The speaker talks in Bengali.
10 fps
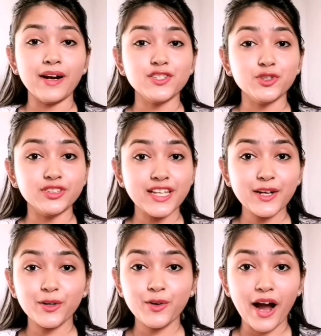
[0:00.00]
আমার
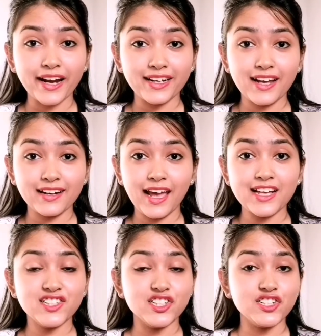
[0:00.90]
সত্যিই কোনো আইডিয়া নেই
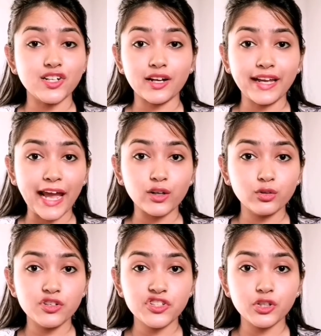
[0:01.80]
এই জিনিসটা কেন
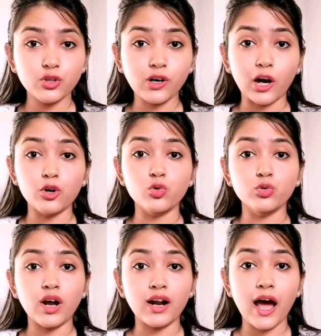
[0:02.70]
হয়েছিল কারণ
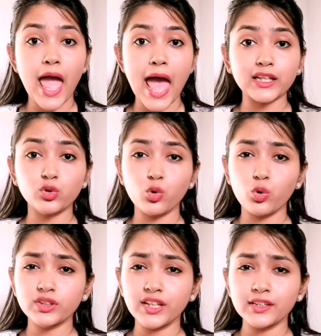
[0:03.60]
ওনারা এত
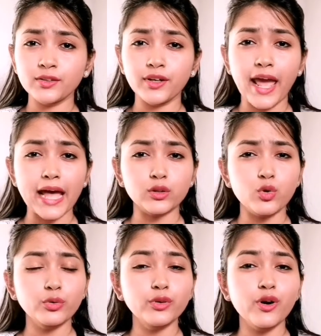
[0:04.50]
দিন ধরে
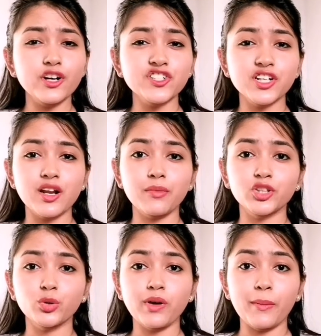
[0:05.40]
এতগুলো অডিশনের
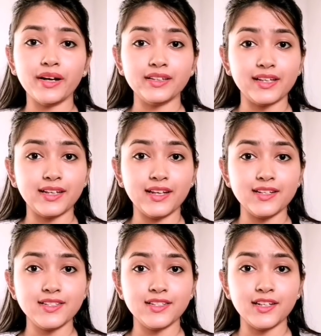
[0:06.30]
মাধ্যমে আমাকে দেখে
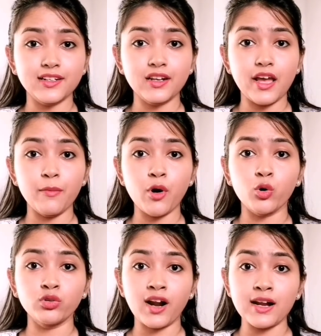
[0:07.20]
আসছেন এবং
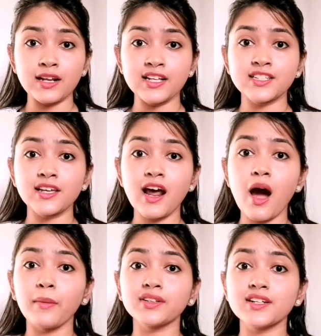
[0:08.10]
ওনারা নিজেরা
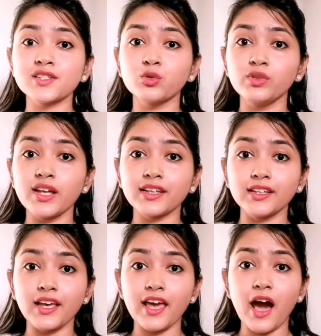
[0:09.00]
আমাদের স্কুলে
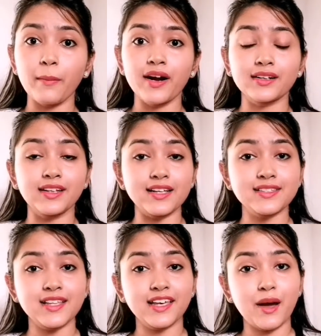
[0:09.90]
গিয়ে আমার ক্লাস
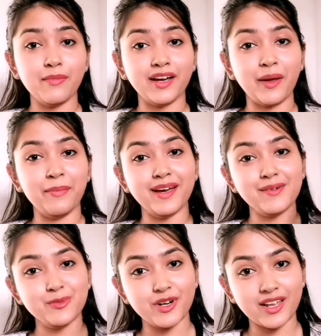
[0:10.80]
থেকে আমাকে পিক
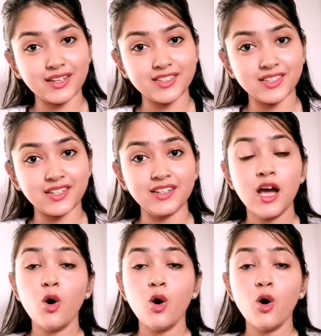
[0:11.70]
আপ করে এনেছেন